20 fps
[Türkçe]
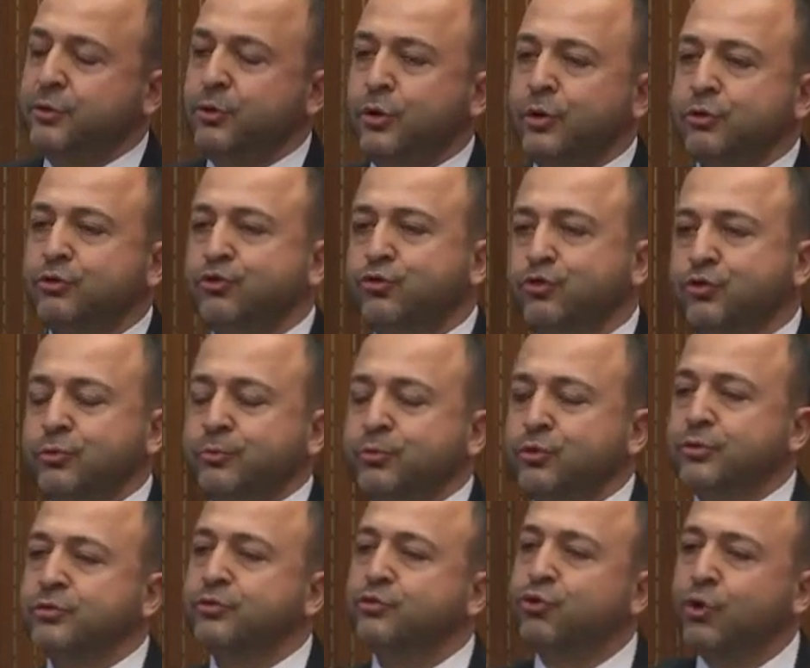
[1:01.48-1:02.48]
yok şu
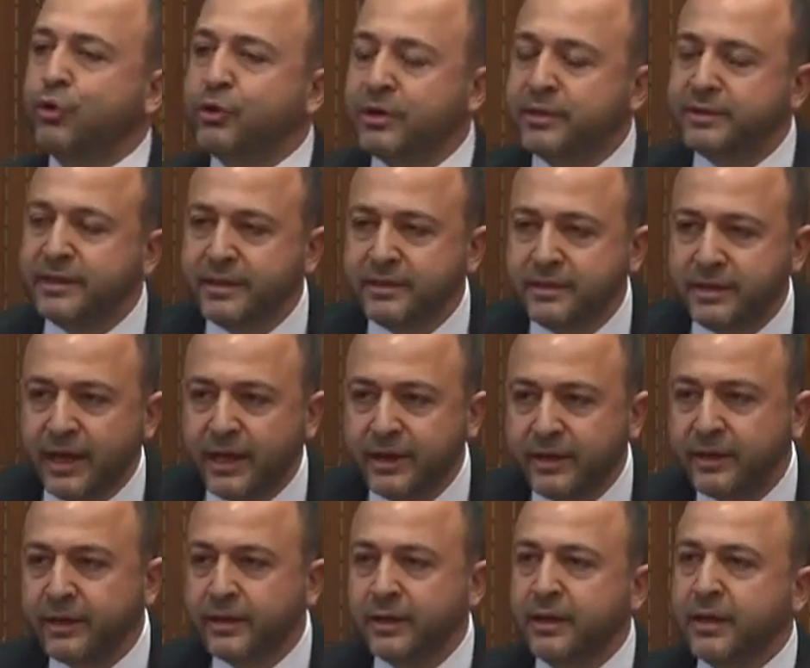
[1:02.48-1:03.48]
bu sonra dediler
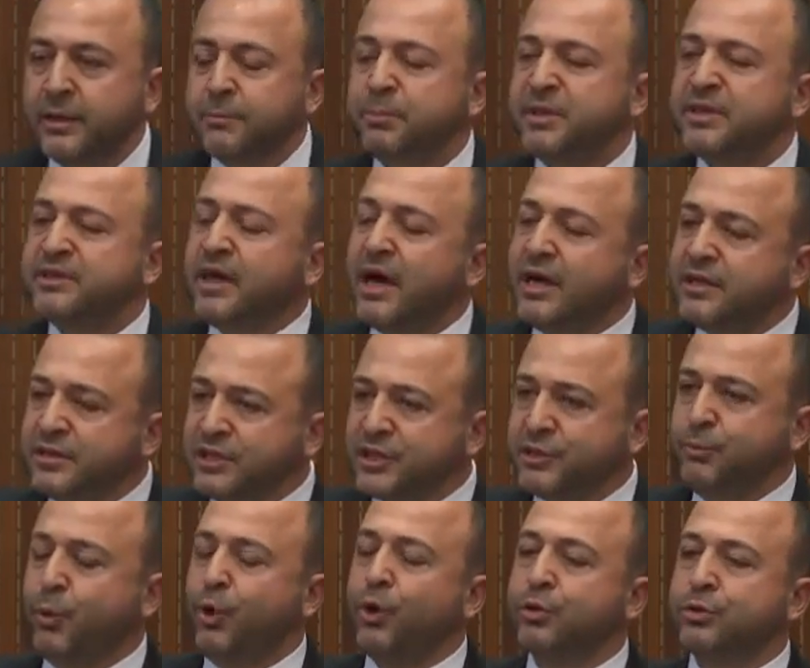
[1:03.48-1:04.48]
bir
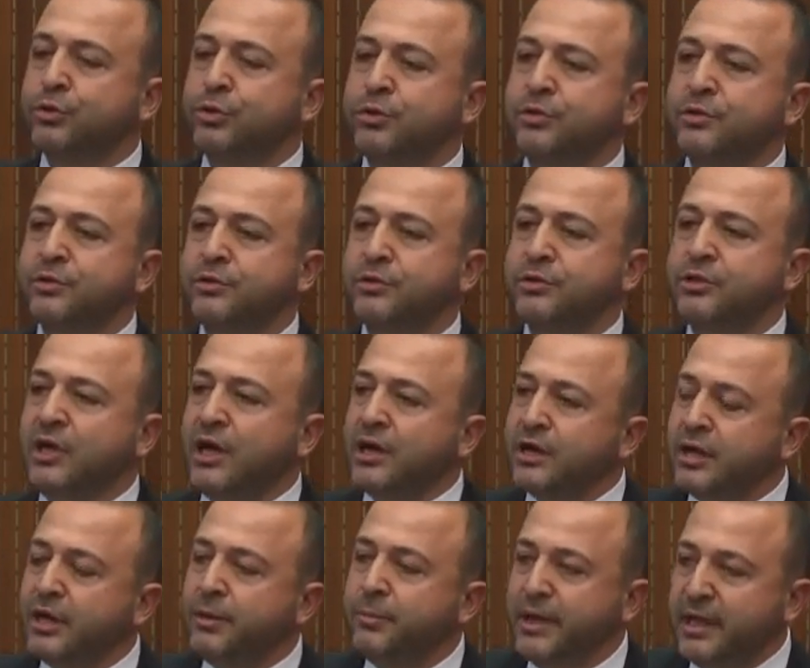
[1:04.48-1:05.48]
tartışma oldu
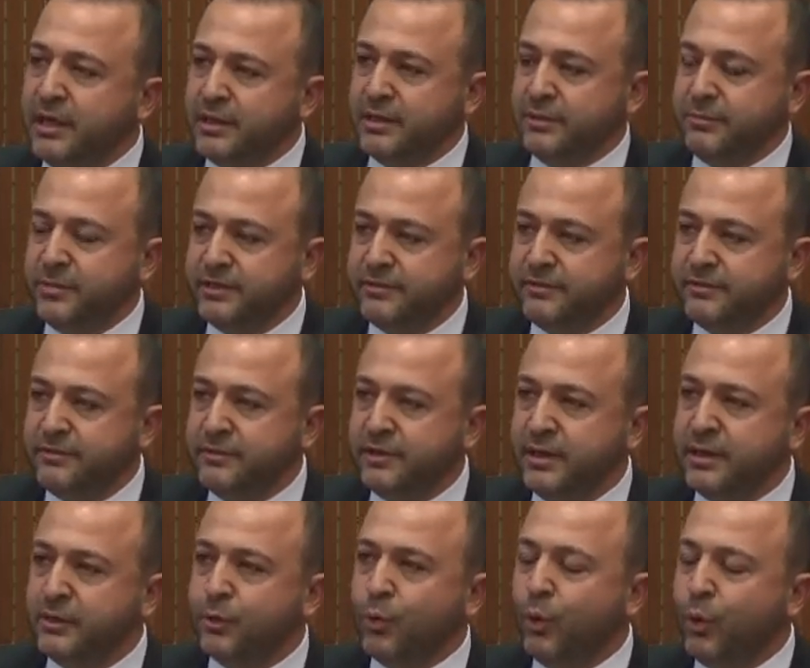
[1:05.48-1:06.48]
Çankaya Belediye
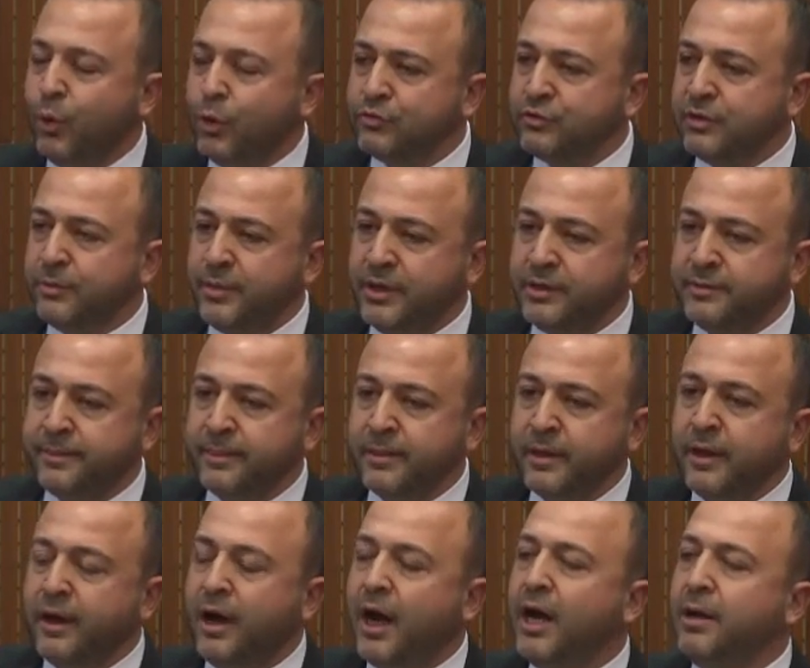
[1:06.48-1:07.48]
Meclisi'nde o zaman
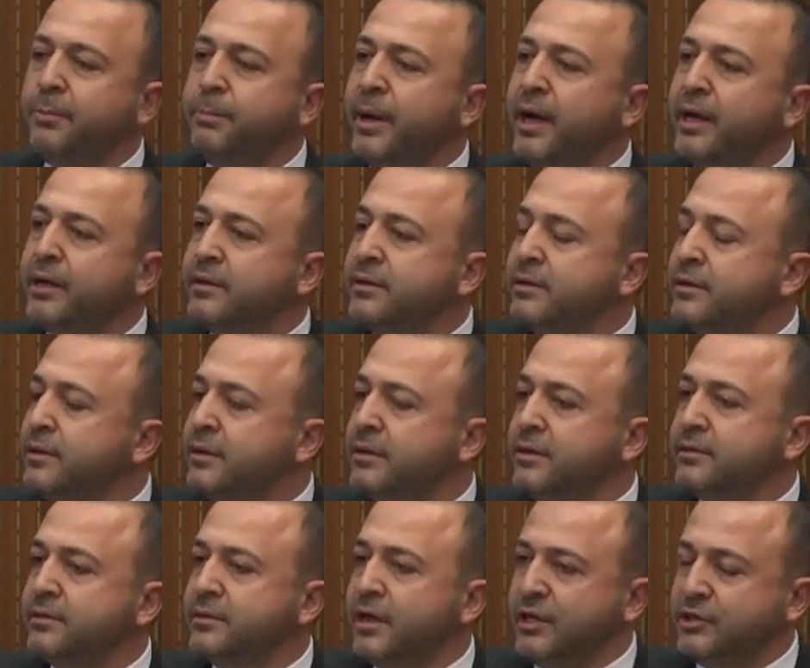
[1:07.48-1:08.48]
Alper
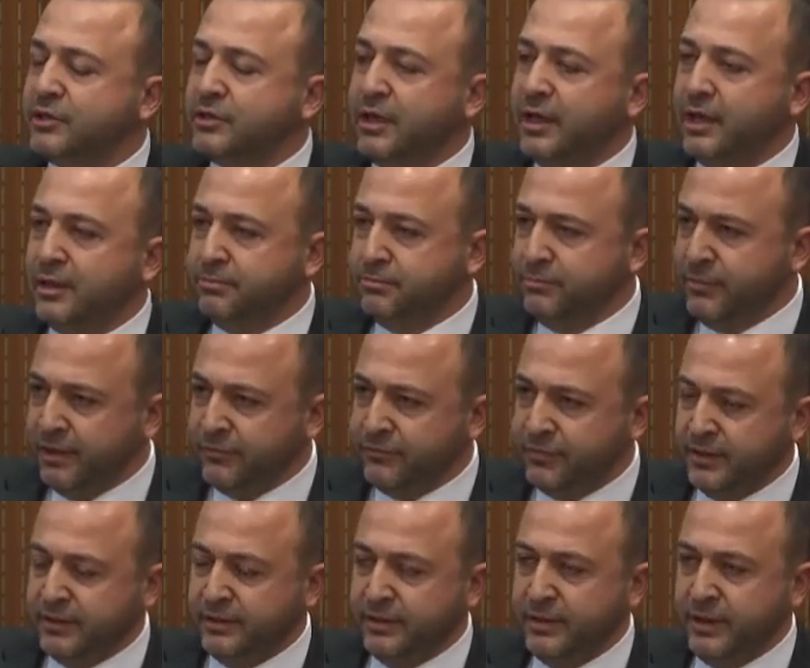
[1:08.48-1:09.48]
e, Taşdelen
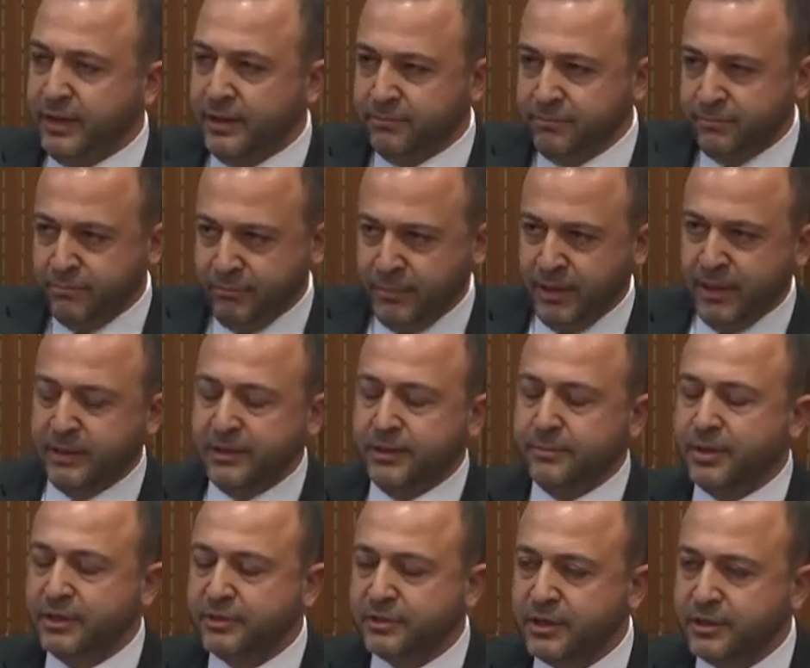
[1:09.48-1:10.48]
beyefendiyle
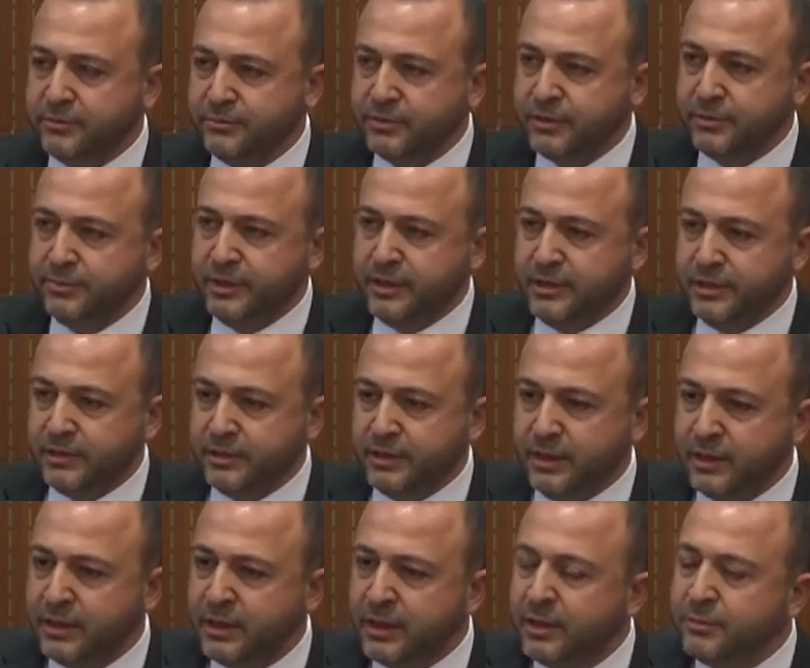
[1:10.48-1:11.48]
belediye başkanımızla
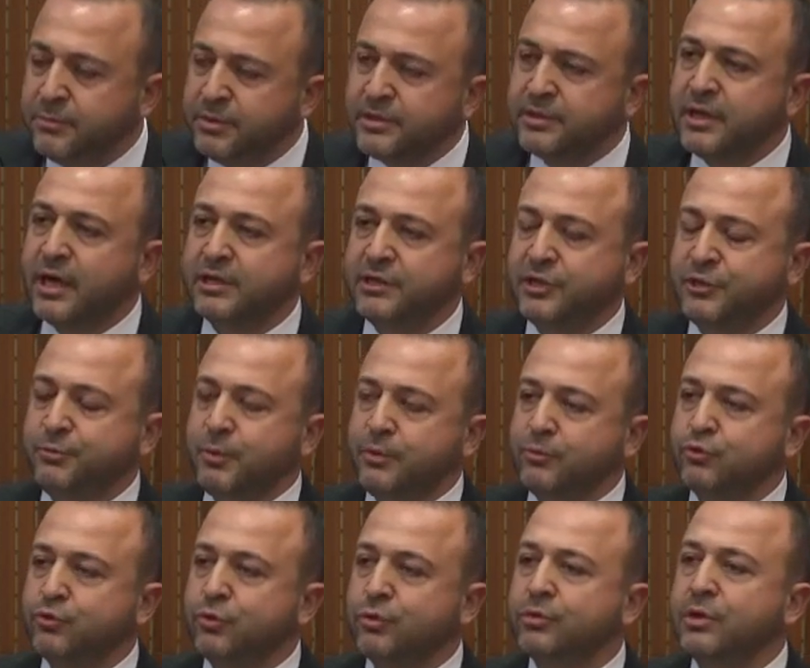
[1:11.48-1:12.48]
birlikte bir
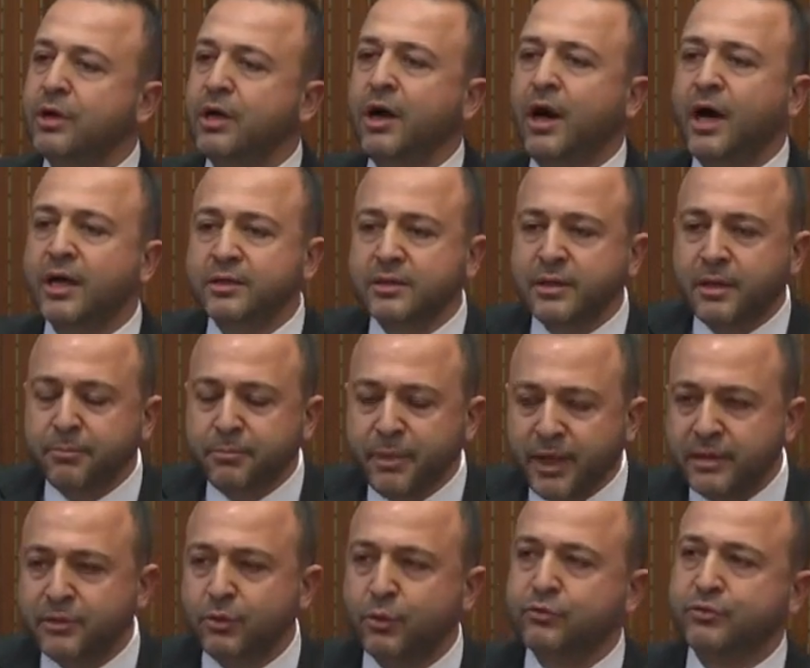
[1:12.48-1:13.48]
tartışmamız oldu. Adnan
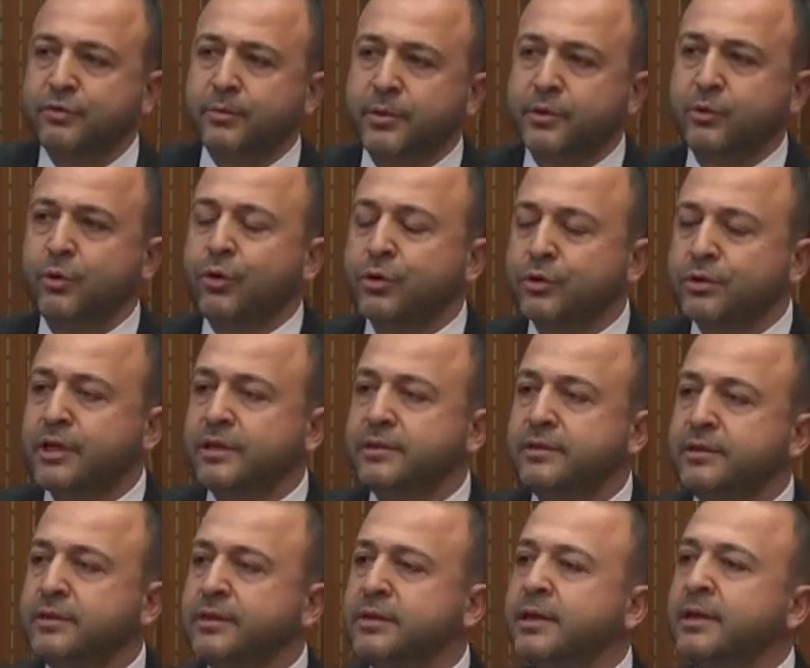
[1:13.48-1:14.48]
Bey de o zaman
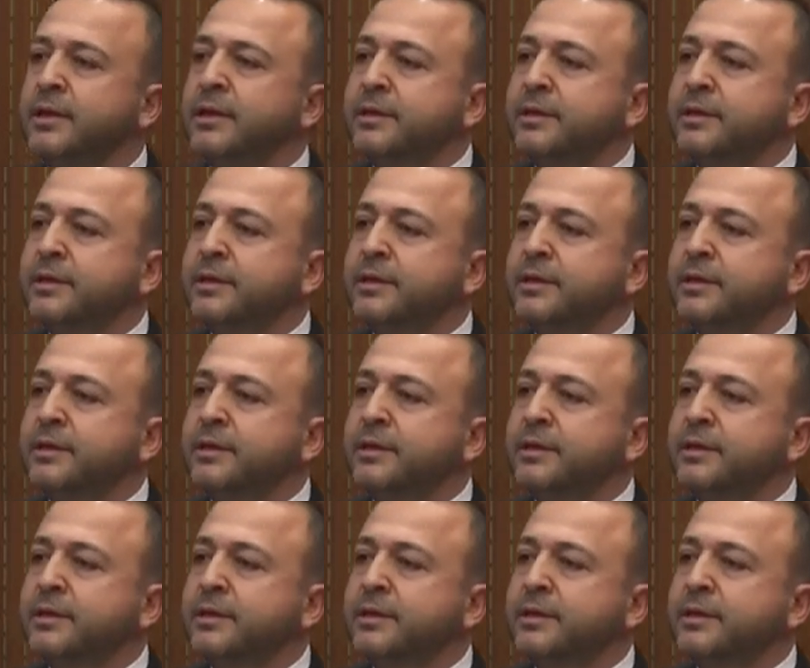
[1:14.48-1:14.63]
oradaydı.